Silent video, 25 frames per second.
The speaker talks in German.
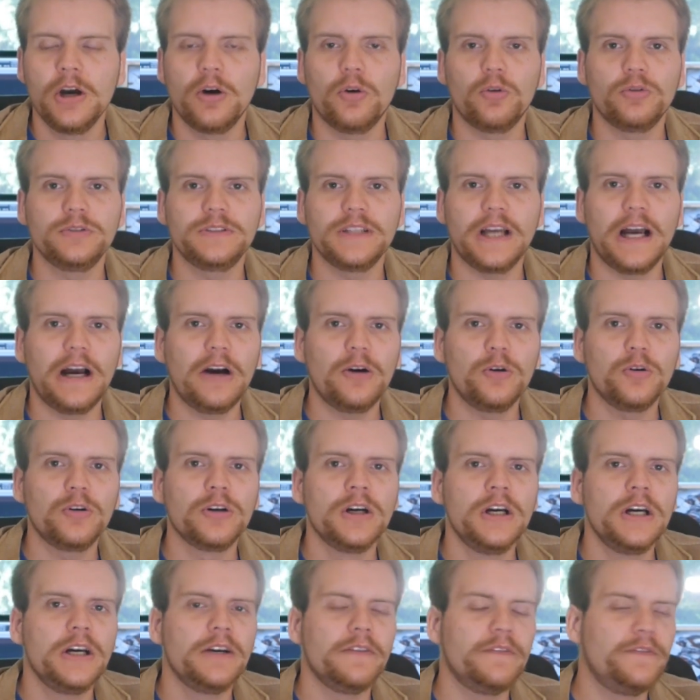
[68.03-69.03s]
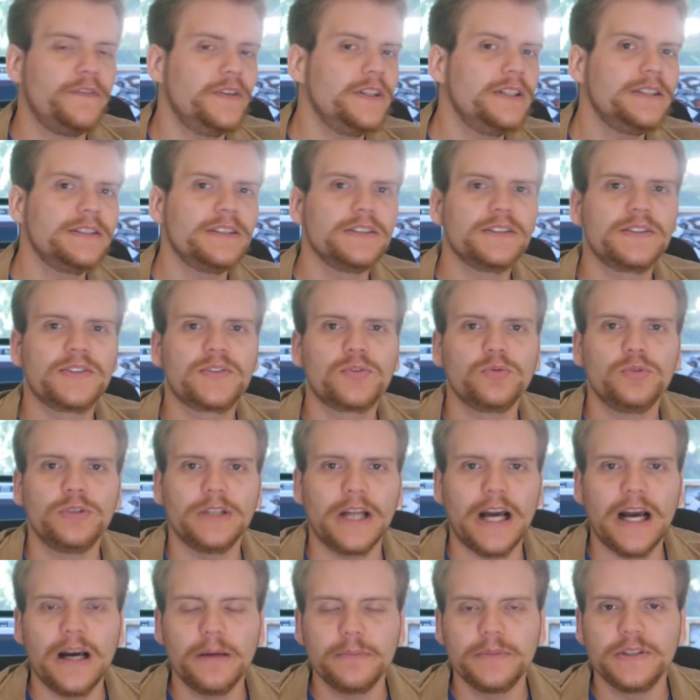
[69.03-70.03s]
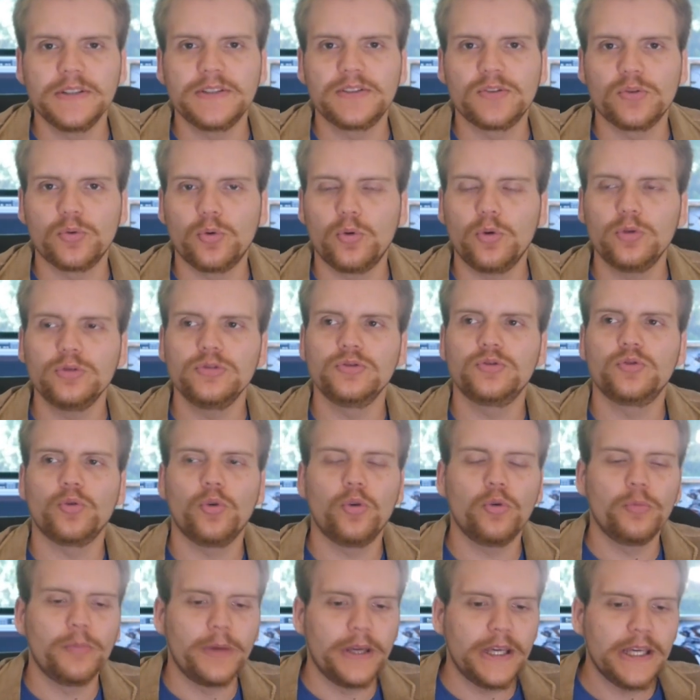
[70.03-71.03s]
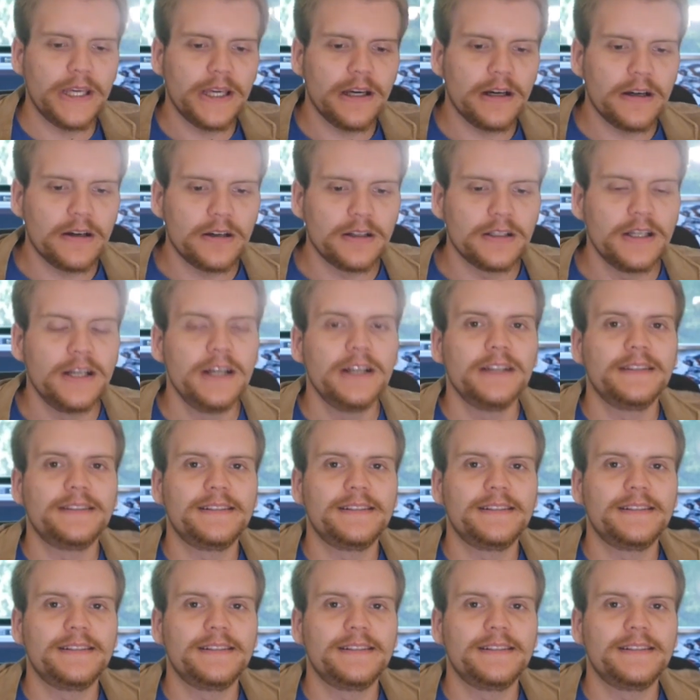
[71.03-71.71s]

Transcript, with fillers: und auch wilde Tsunamis rund umher